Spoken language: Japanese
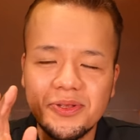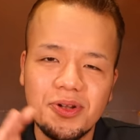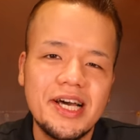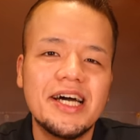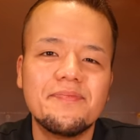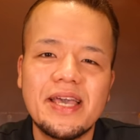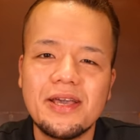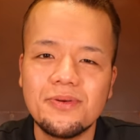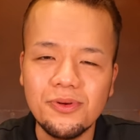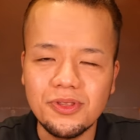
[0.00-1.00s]
の
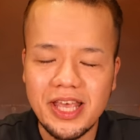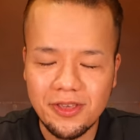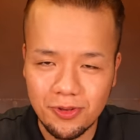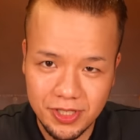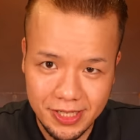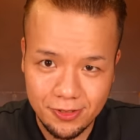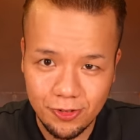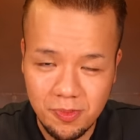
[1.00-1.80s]
ラーメンを提供している